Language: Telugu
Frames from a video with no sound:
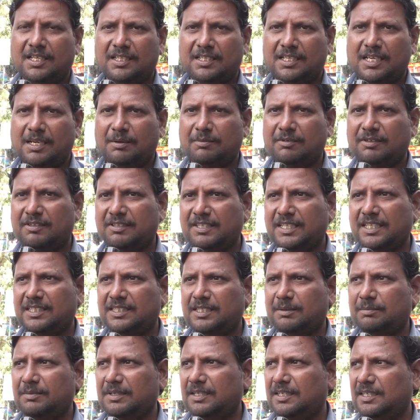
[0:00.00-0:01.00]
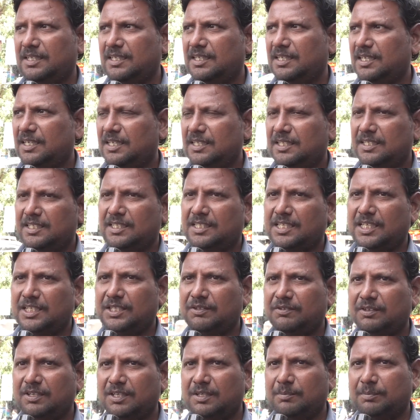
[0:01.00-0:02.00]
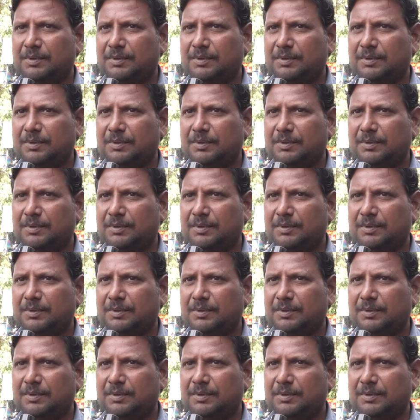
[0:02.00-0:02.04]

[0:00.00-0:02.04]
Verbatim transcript: నా వరకైతే మరి ఈ కంటి వెలుగు